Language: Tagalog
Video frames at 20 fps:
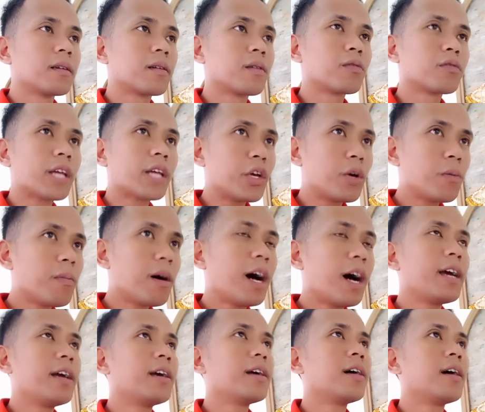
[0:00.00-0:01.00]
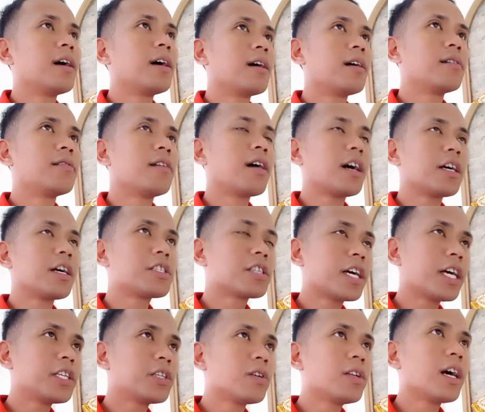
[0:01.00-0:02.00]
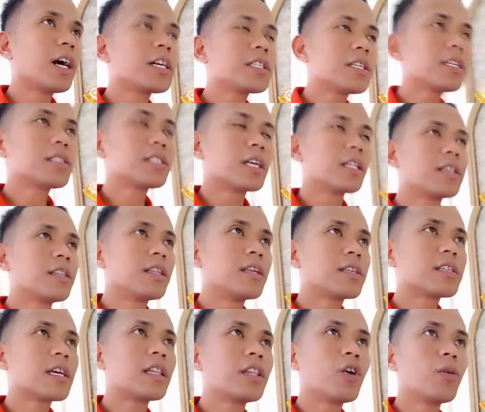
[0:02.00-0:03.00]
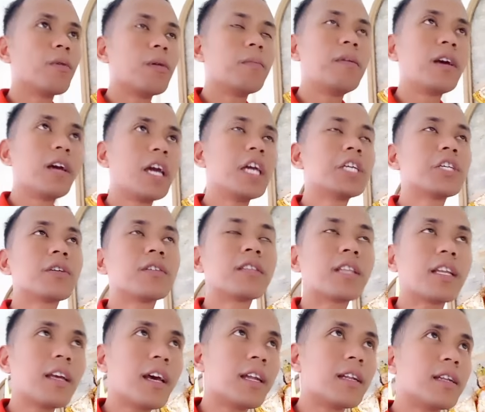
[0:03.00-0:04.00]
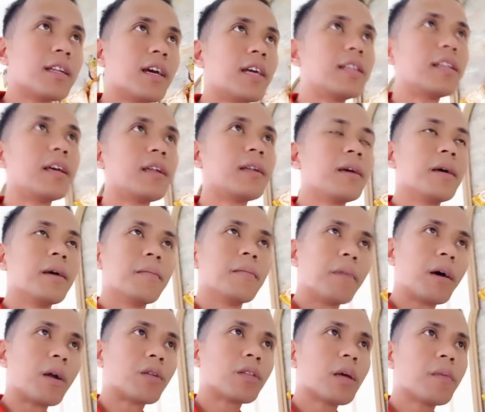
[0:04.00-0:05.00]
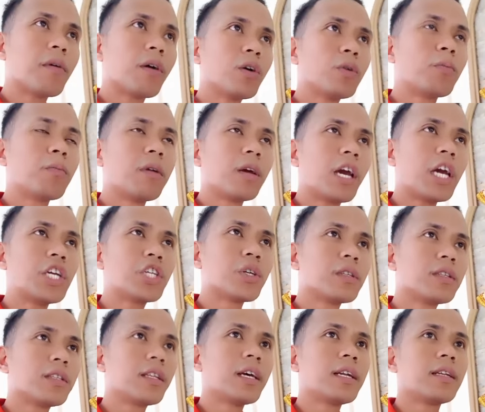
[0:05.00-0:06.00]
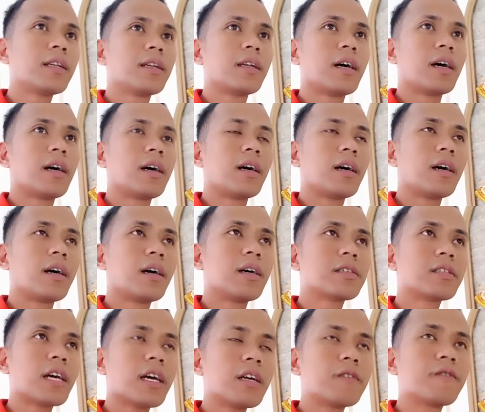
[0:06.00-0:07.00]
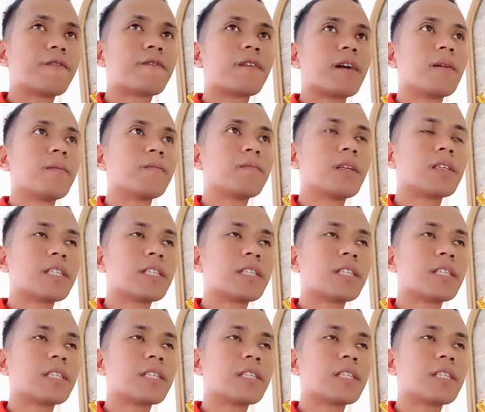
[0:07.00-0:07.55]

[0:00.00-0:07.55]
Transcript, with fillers: Kung tayo ba ay uh, nakaschedule na kasi Sunday obligation to yan. And then, meron tayong obligation din. Uh, aside from the